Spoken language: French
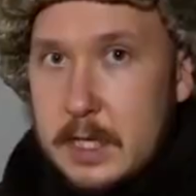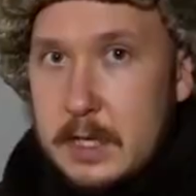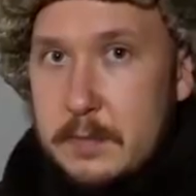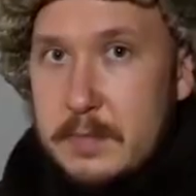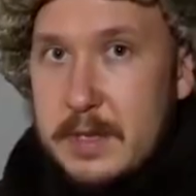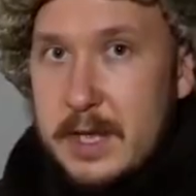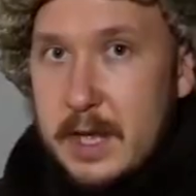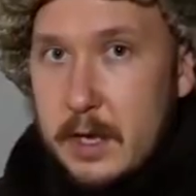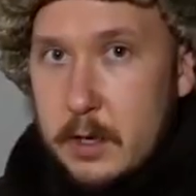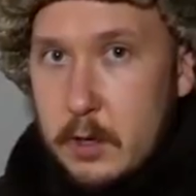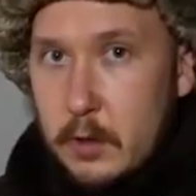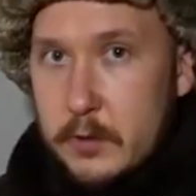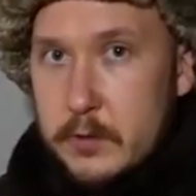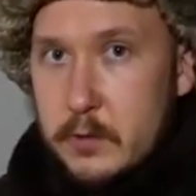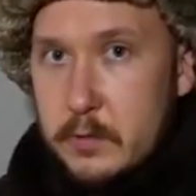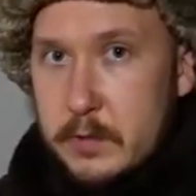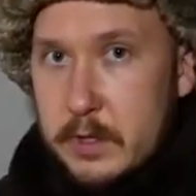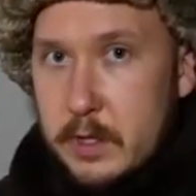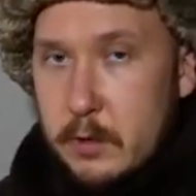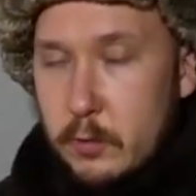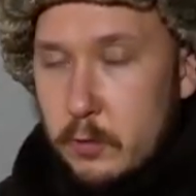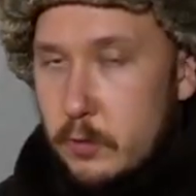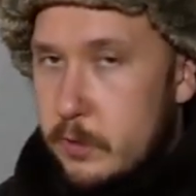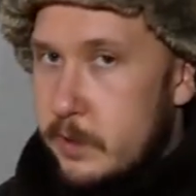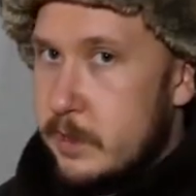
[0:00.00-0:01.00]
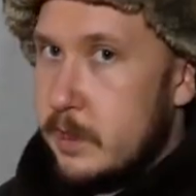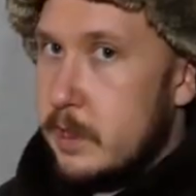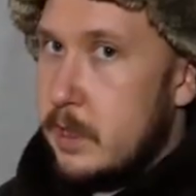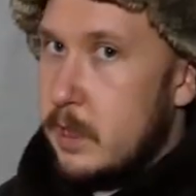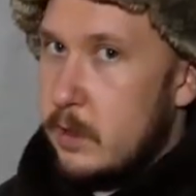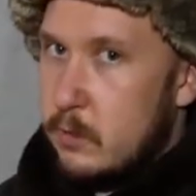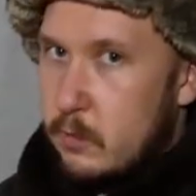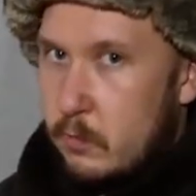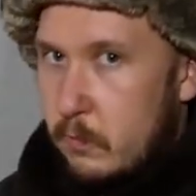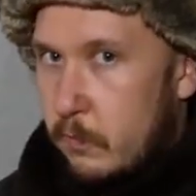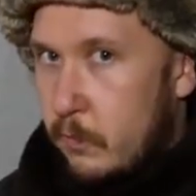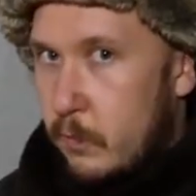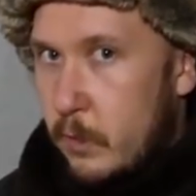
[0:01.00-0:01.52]
eh bien, quand on est russe et
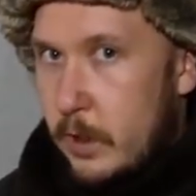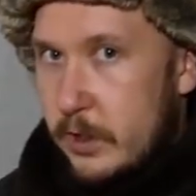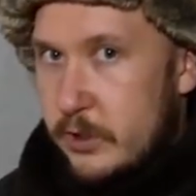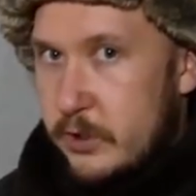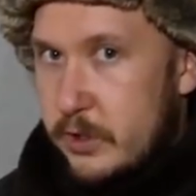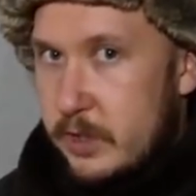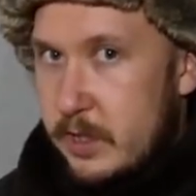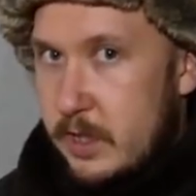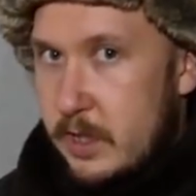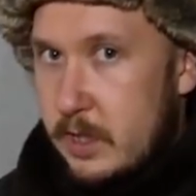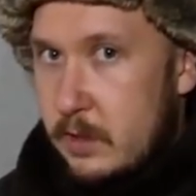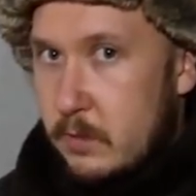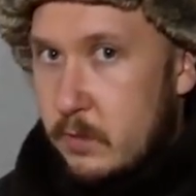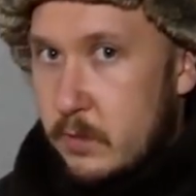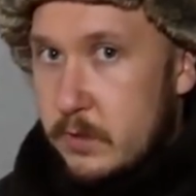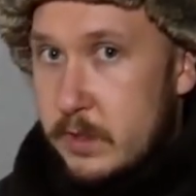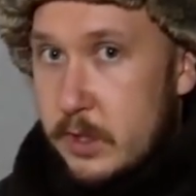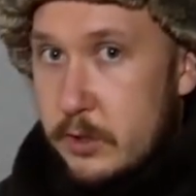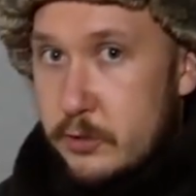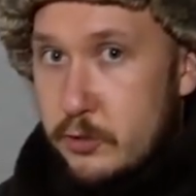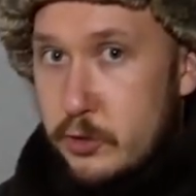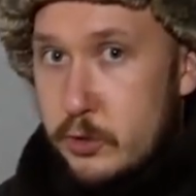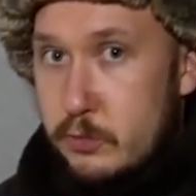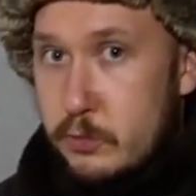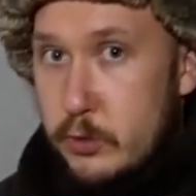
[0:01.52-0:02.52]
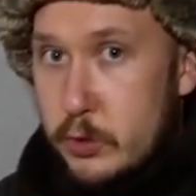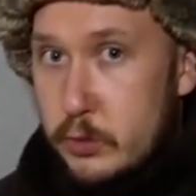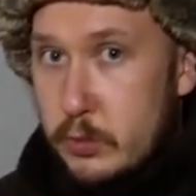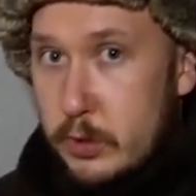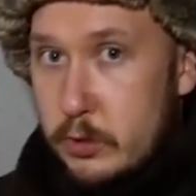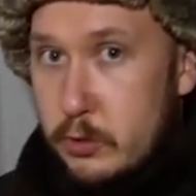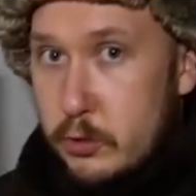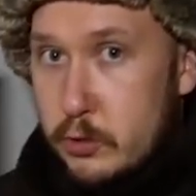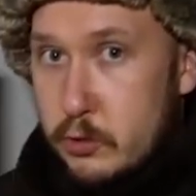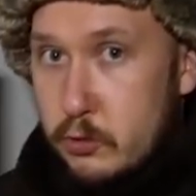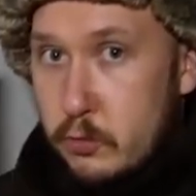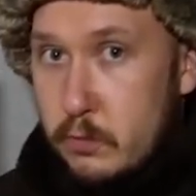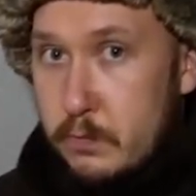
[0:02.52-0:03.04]
qu'on veut acheter, on a juste besoin
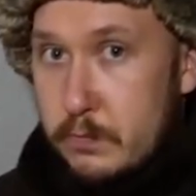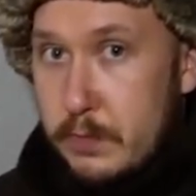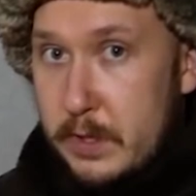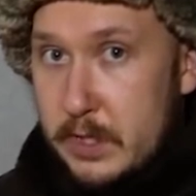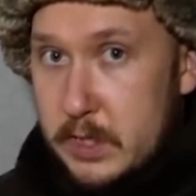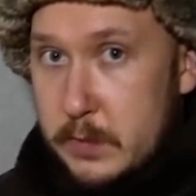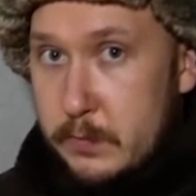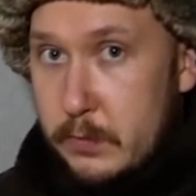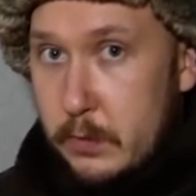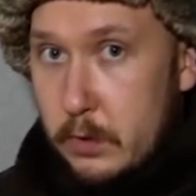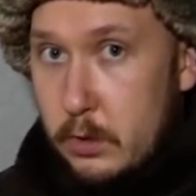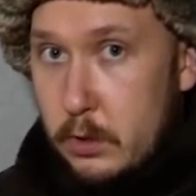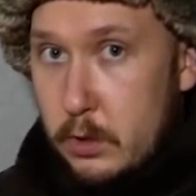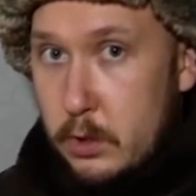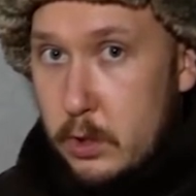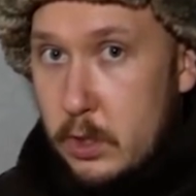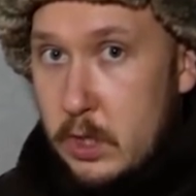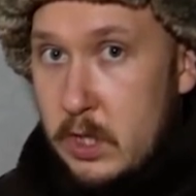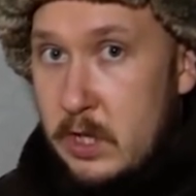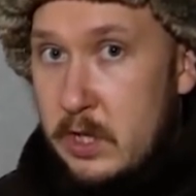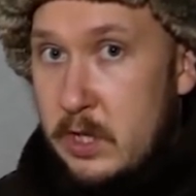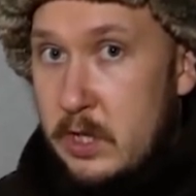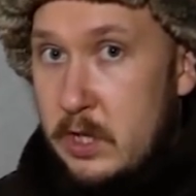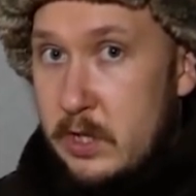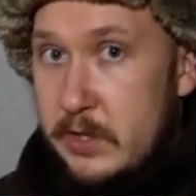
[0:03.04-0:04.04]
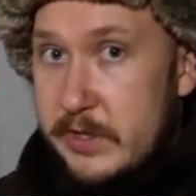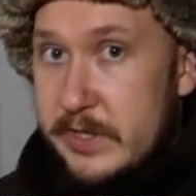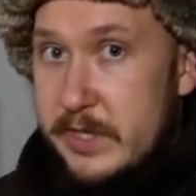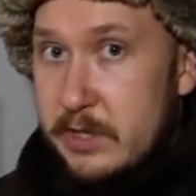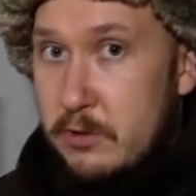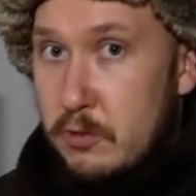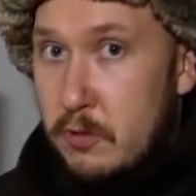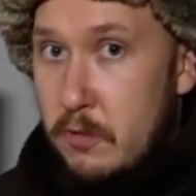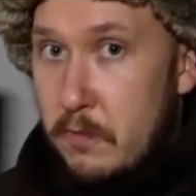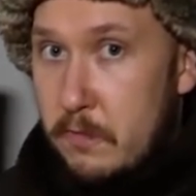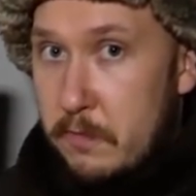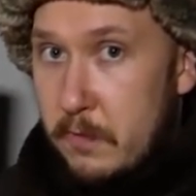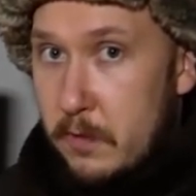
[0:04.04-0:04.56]
de son passeport. C'est
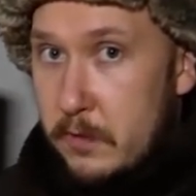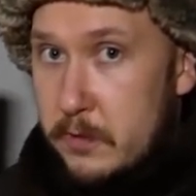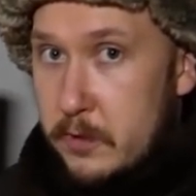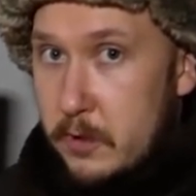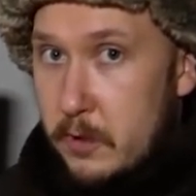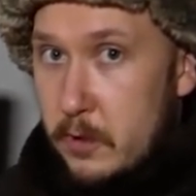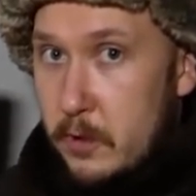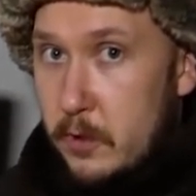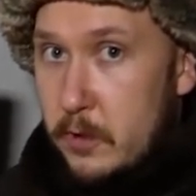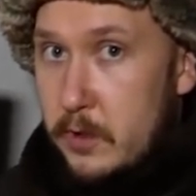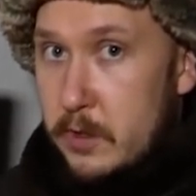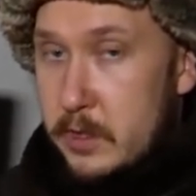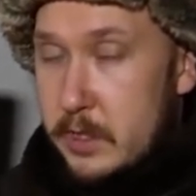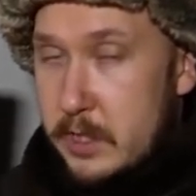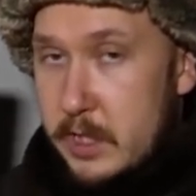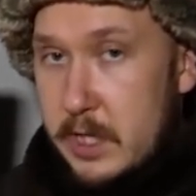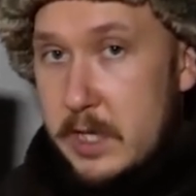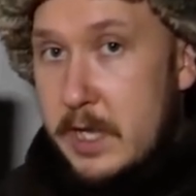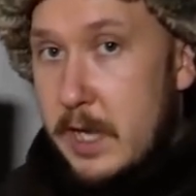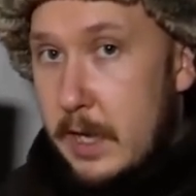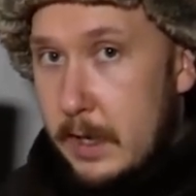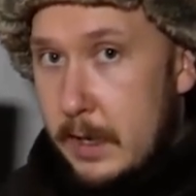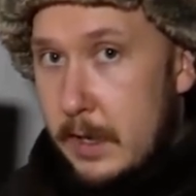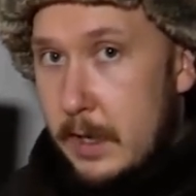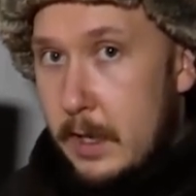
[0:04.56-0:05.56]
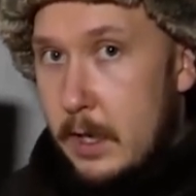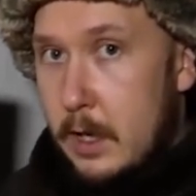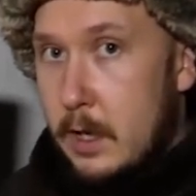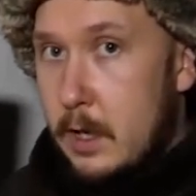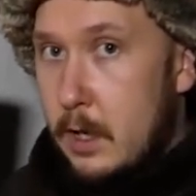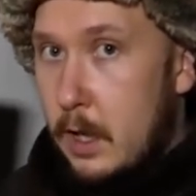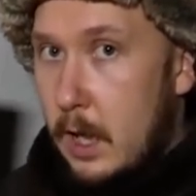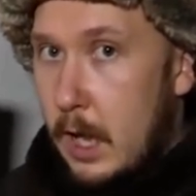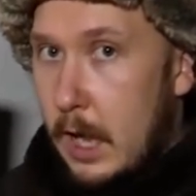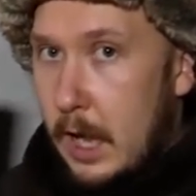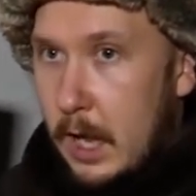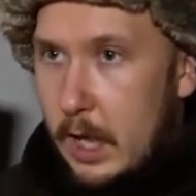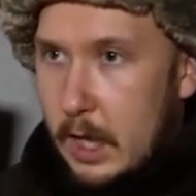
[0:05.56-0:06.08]
le vendeur qui galère
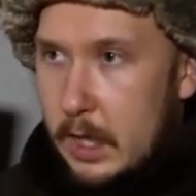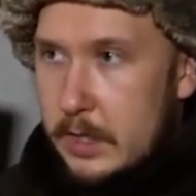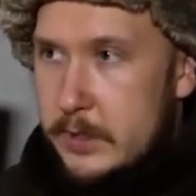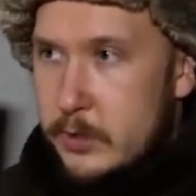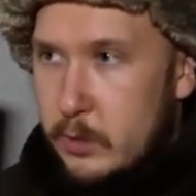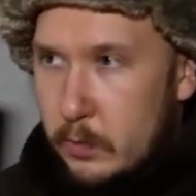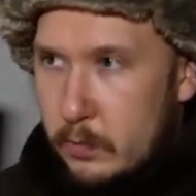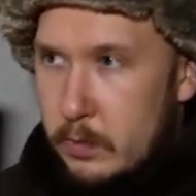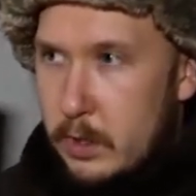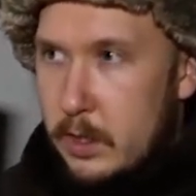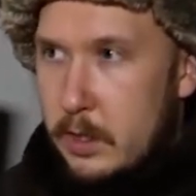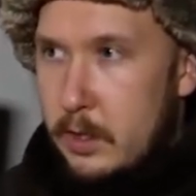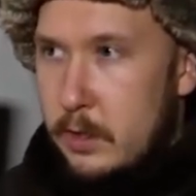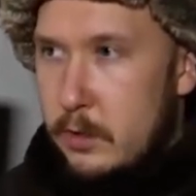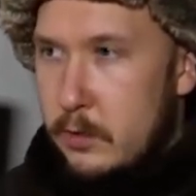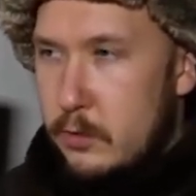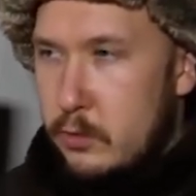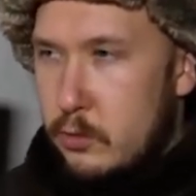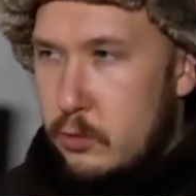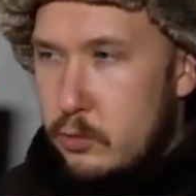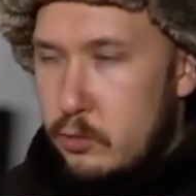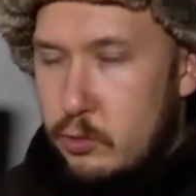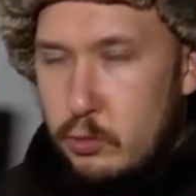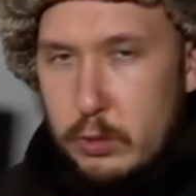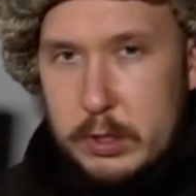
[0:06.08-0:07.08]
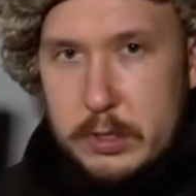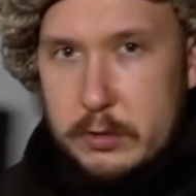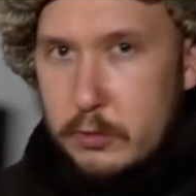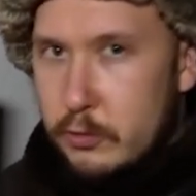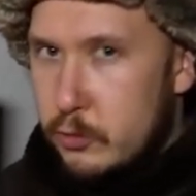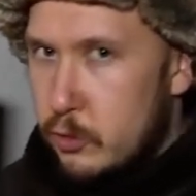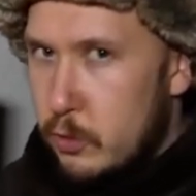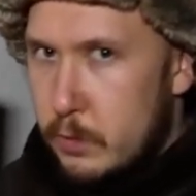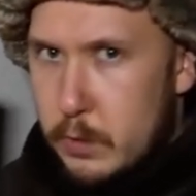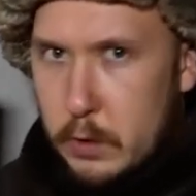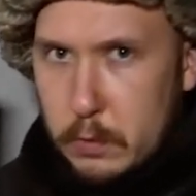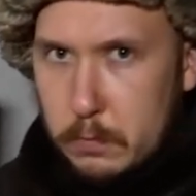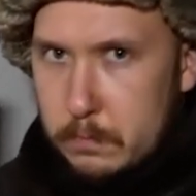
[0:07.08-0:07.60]
à rassembler tous les
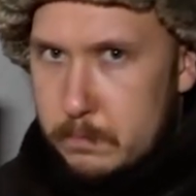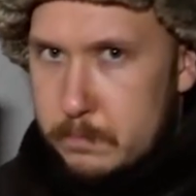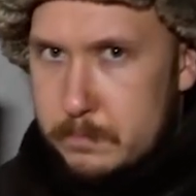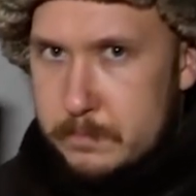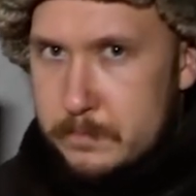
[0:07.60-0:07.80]
documents.